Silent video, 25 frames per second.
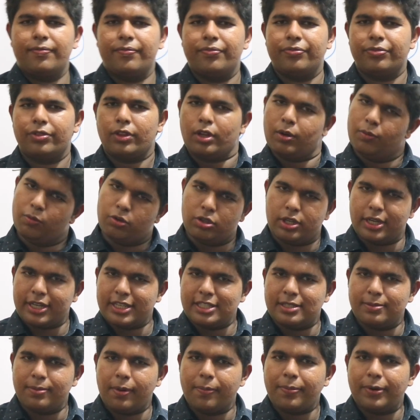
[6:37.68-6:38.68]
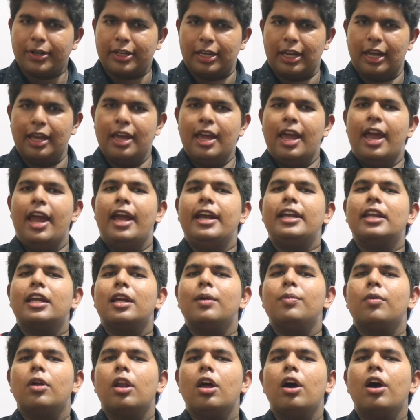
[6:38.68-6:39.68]
আছে বোঝা গেছে ব্যাপারটা
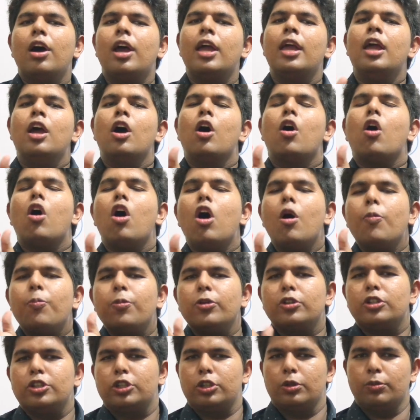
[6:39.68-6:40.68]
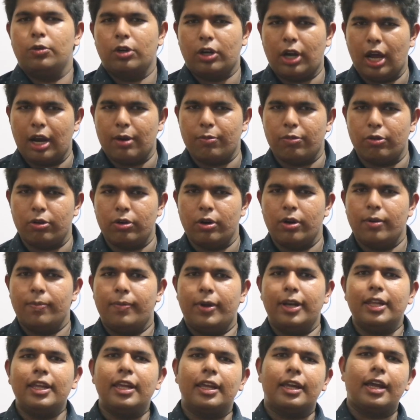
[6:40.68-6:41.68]
এটাকে বলা হয় অপ্রতিসম কার্বন
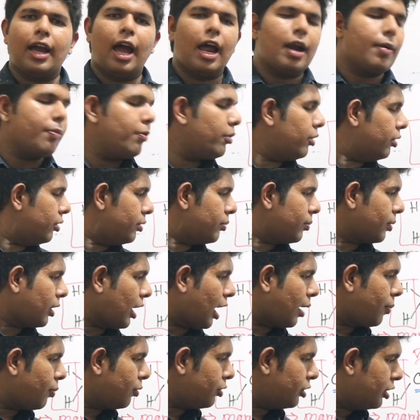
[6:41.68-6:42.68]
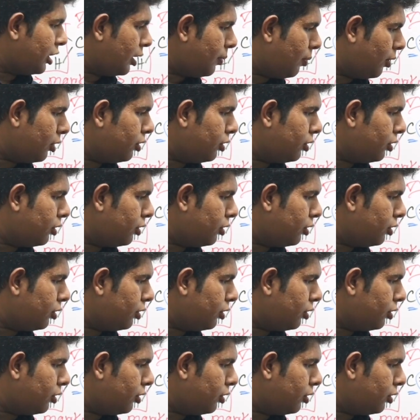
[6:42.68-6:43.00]
মানে কি কার্বন কার্বন